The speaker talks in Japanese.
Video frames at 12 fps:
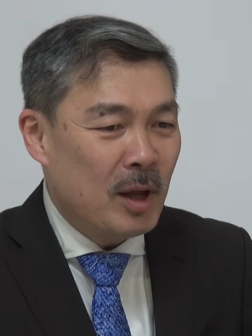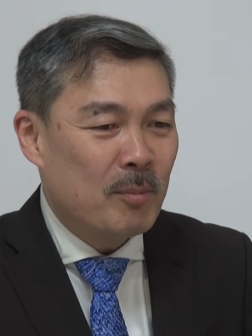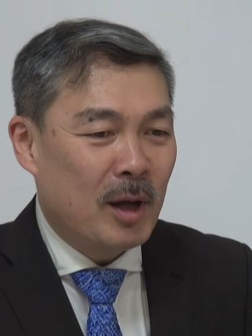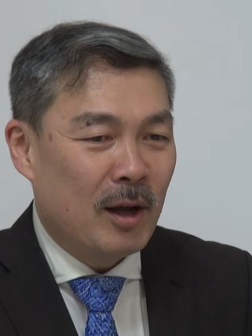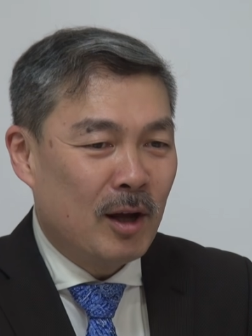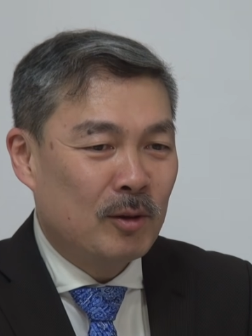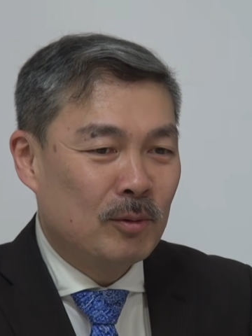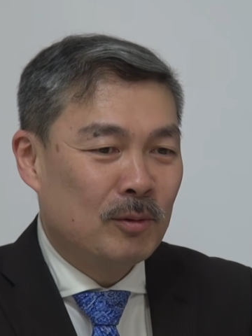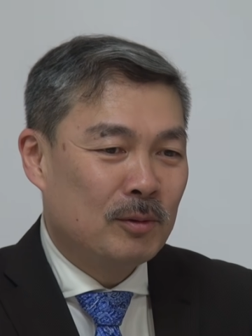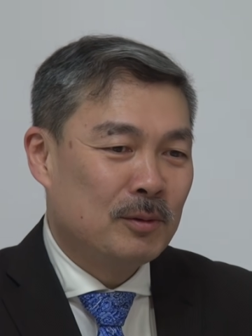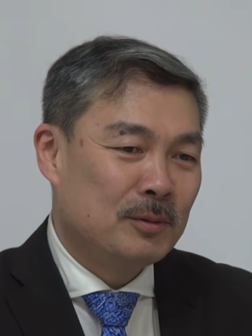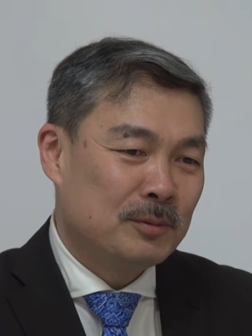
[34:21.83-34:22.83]
まあまああ
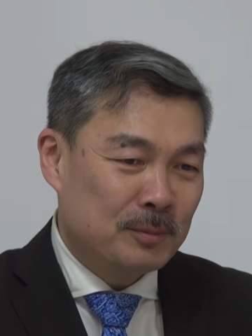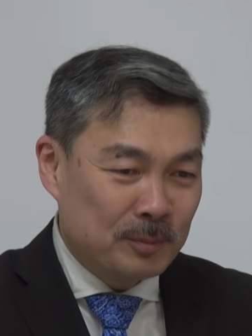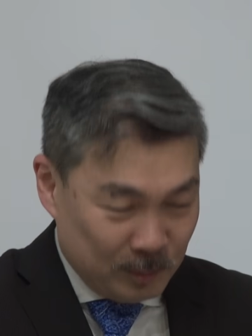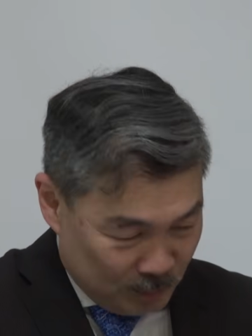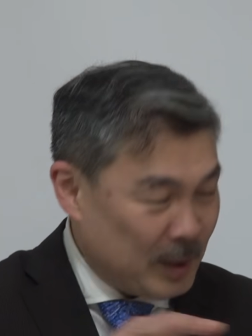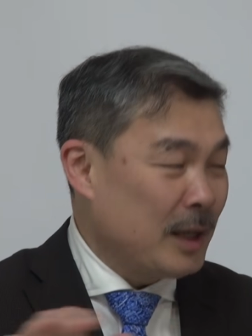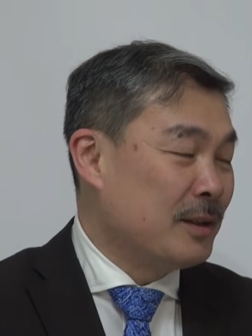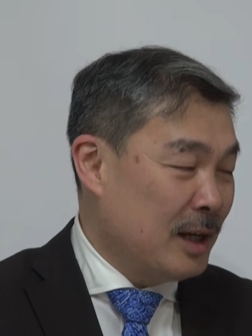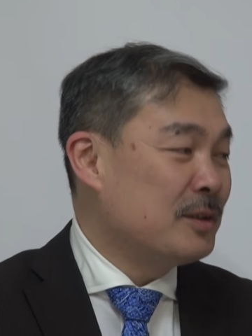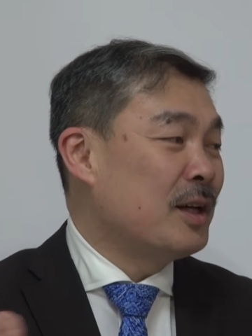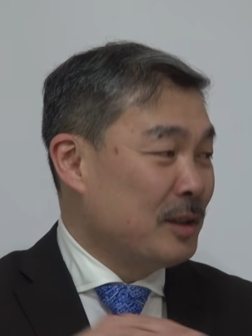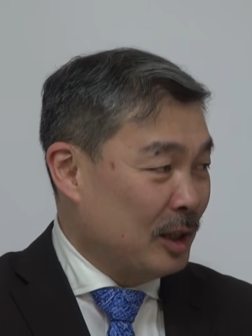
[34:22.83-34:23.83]
のー、なん
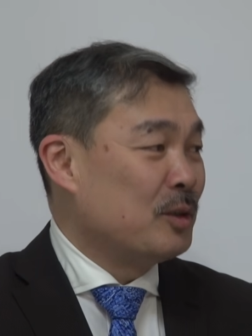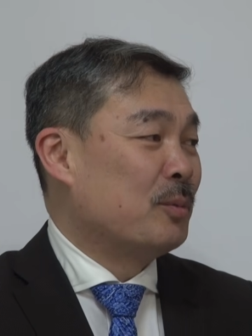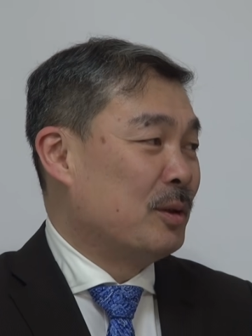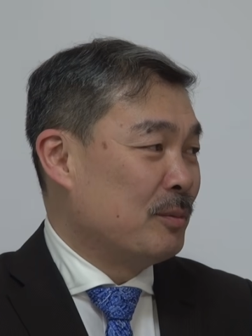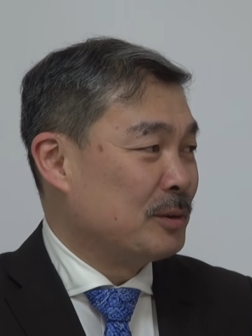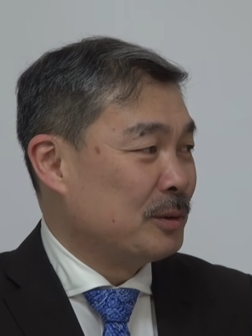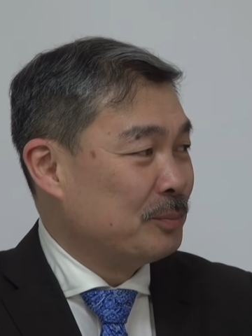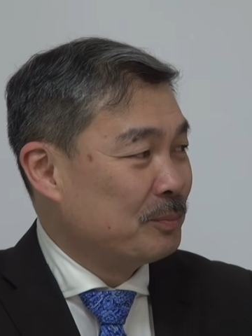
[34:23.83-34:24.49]
大体何でも出ますよよ